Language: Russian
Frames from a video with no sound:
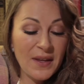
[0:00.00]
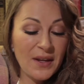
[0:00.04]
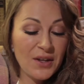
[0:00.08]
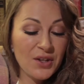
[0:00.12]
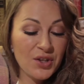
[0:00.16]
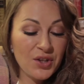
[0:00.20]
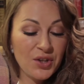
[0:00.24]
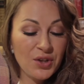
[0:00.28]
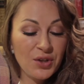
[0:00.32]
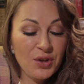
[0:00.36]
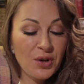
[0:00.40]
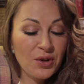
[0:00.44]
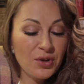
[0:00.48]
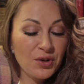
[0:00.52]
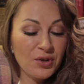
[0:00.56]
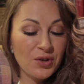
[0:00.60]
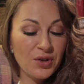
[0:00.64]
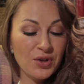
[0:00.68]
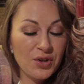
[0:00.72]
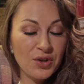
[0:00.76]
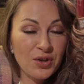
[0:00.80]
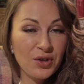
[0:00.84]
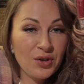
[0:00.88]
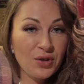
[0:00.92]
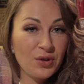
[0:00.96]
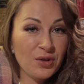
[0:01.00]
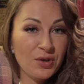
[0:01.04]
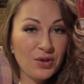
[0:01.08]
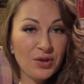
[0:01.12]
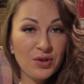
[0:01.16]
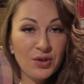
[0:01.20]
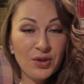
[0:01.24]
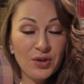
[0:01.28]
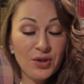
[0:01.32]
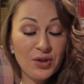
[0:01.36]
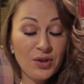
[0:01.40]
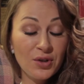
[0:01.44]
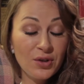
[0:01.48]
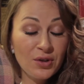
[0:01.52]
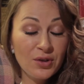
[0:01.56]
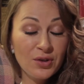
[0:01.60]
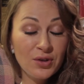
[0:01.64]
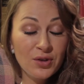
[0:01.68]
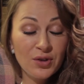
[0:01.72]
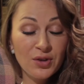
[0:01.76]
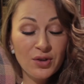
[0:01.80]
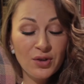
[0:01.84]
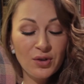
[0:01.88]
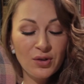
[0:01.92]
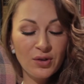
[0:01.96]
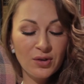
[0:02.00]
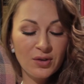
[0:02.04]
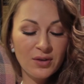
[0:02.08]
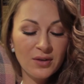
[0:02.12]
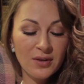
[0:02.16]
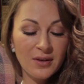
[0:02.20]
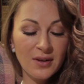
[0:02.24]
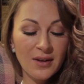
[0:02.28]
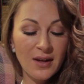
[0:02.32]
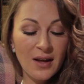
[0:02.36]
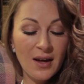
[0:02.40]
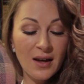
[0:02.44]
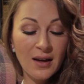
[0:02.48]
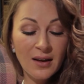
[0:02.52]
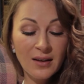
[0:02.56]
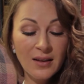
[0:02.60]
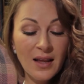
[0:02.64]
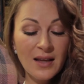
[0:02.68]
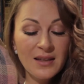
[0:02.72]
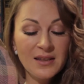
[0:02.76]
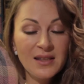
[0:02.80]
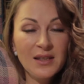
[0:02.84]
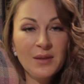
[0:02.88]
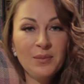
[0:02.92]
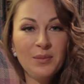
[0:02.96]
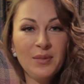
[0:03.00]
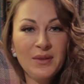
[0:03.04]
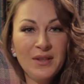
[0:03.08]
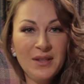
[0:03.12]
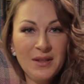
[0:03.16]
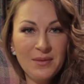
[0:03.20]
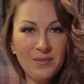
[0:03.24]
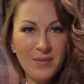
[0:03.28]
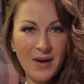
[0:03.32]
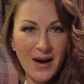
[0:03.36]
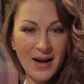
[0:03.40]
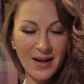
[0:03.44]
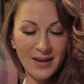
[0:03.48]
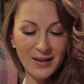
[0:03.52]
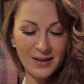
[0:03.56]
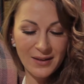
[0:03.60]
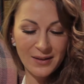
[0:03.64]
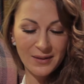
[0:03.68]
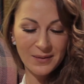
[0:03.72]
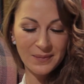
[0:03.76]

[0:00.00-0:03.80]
Шьет, шьет, шьет, шьет, глаз не поднимает.